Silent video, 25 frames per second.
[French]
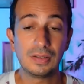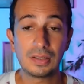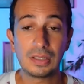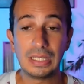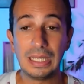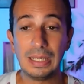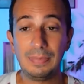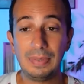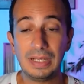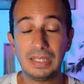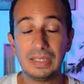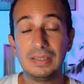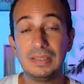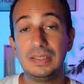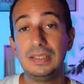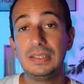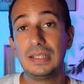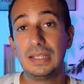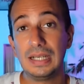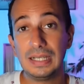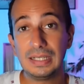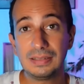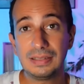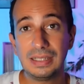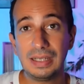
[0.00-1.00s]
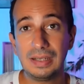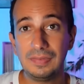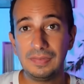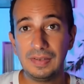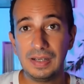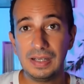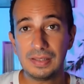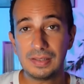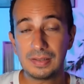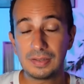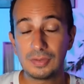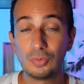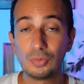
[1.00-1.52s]
la partie
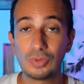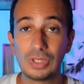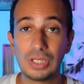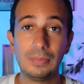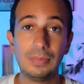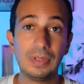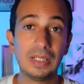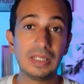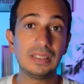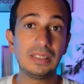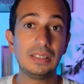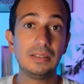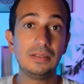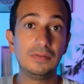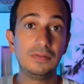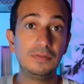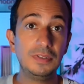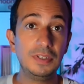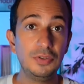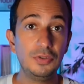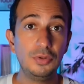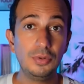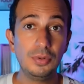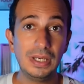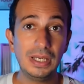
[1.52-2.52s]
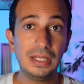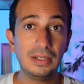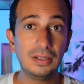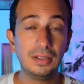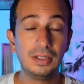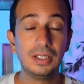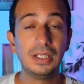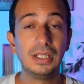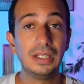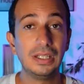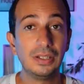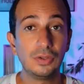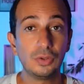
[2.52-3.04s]
interface, donc la partie visuelle
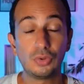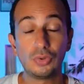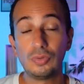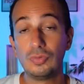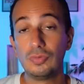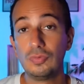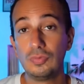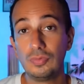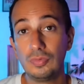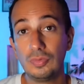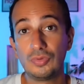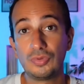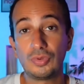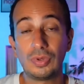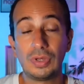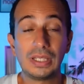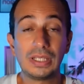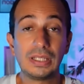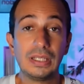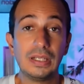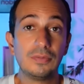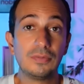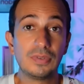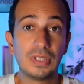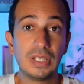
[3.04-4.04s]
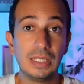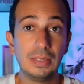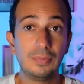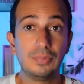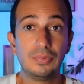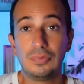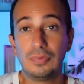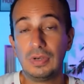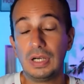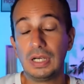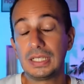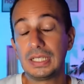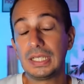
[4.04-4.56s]
sur laquelle vous allez
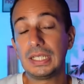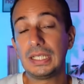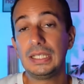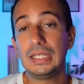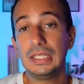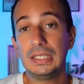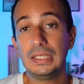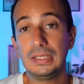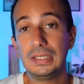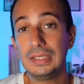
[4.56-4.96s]
pouvoir créer